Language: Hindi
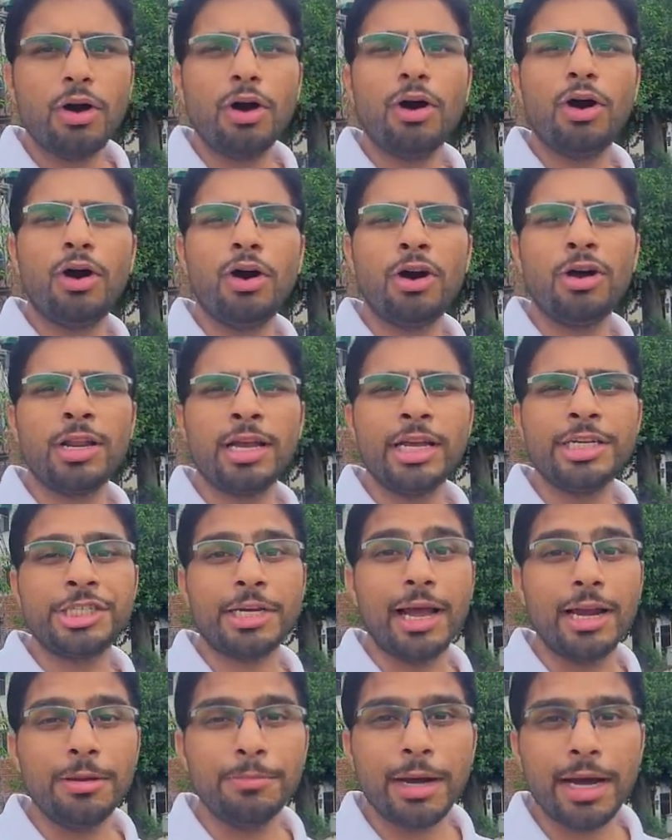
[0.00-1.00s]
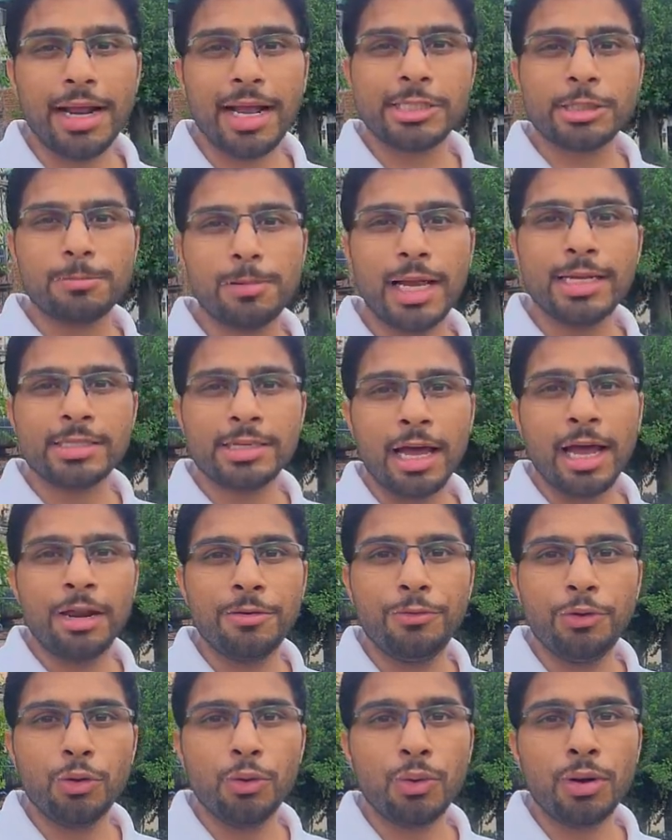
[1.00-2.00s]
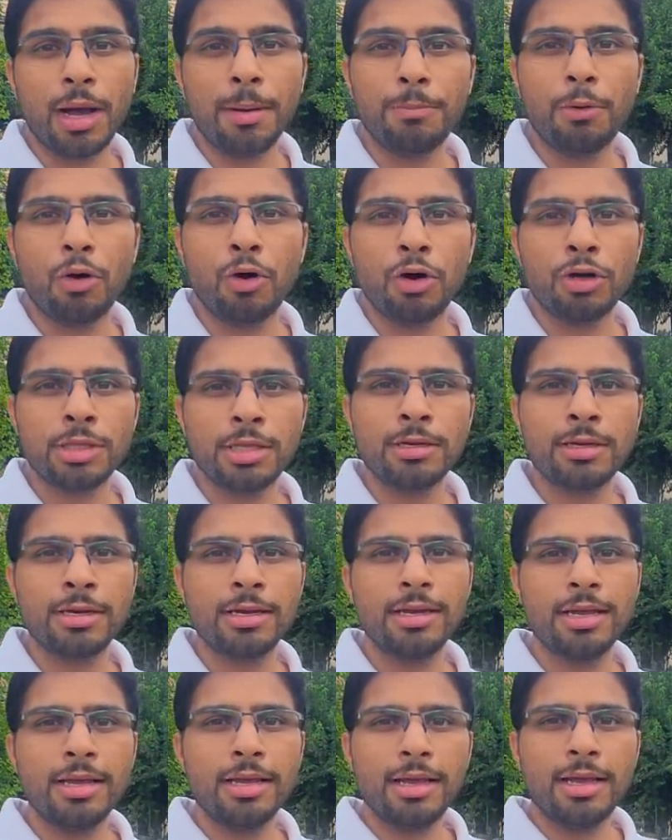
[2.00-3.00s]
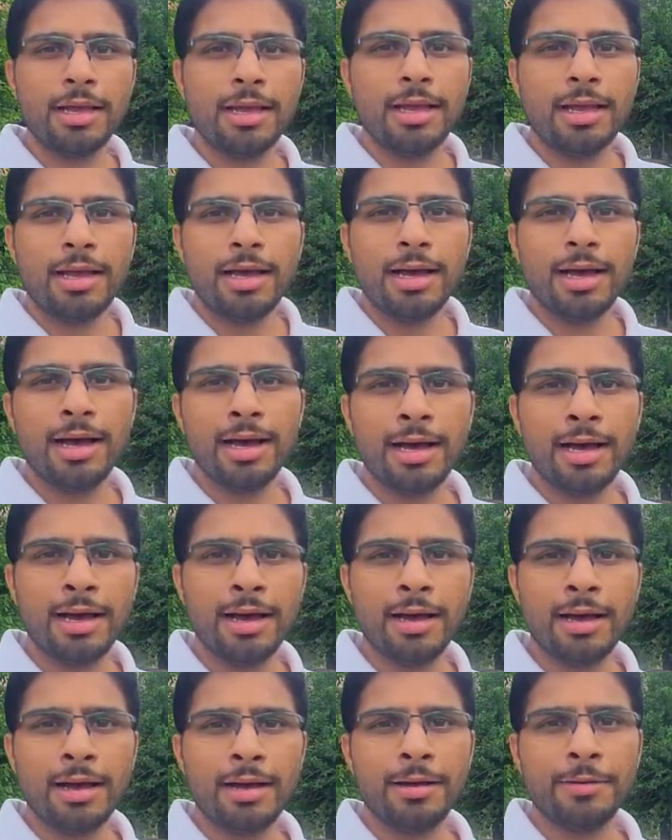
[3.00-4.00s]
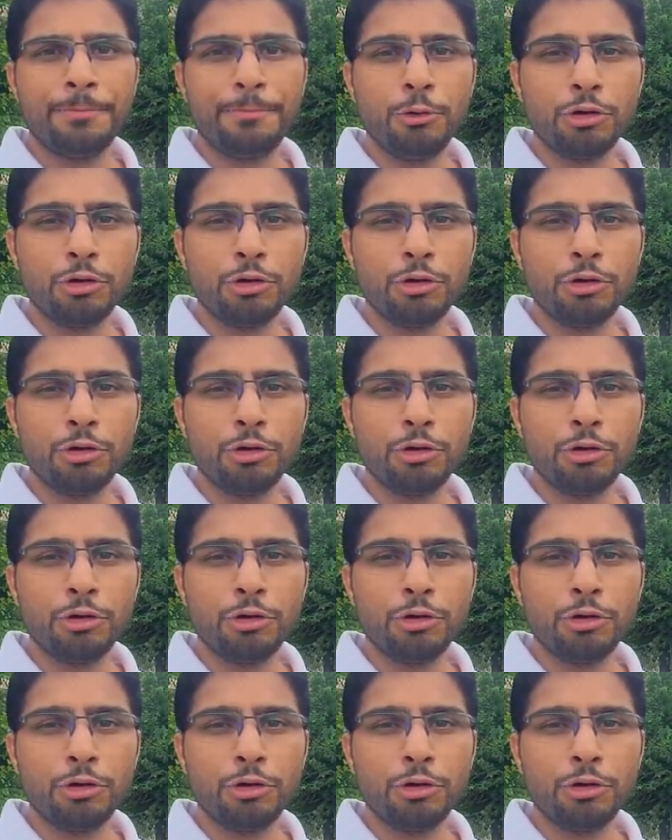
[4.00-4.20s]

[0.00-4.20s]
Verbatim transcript: और शालीमार एक्सप्रेस का रिव्यू का बहुत आ,